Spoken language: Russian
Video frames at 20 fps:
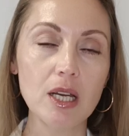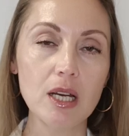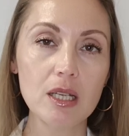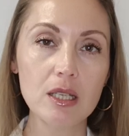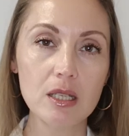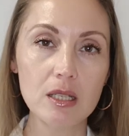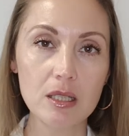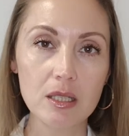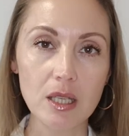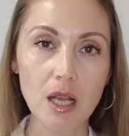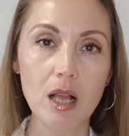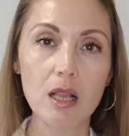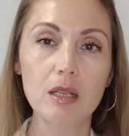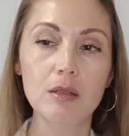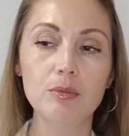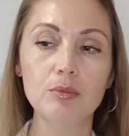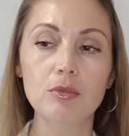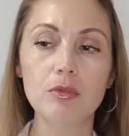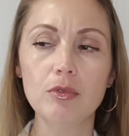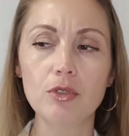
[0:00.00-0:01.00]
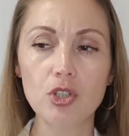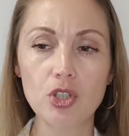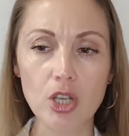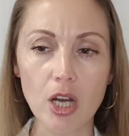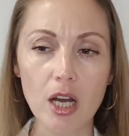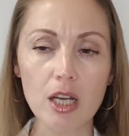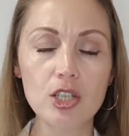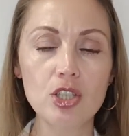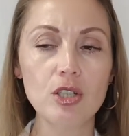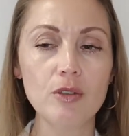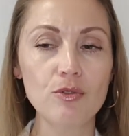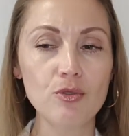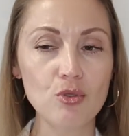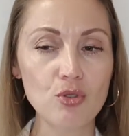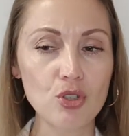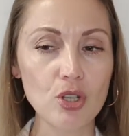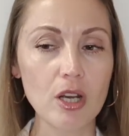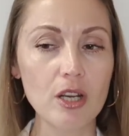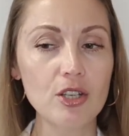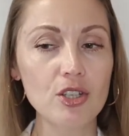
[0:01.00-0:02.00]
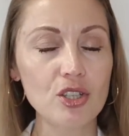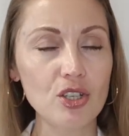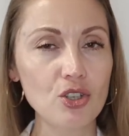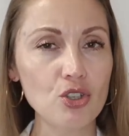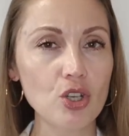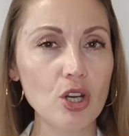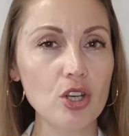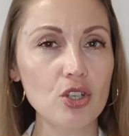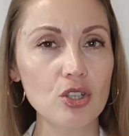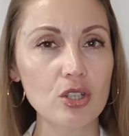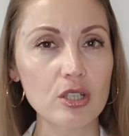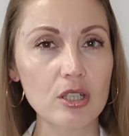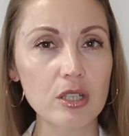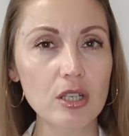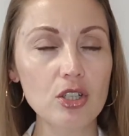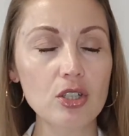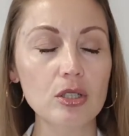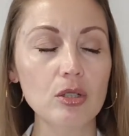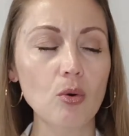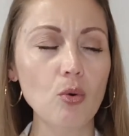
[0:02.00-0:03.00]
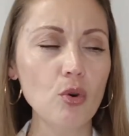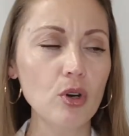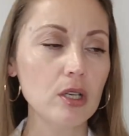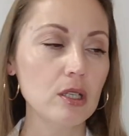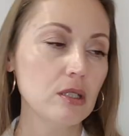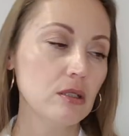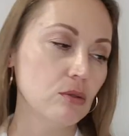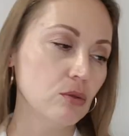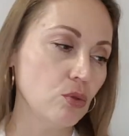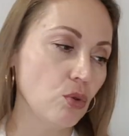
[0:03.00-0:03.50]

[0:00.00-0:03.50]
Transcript: я стала чаще, все чаще, чаще слышать, ой,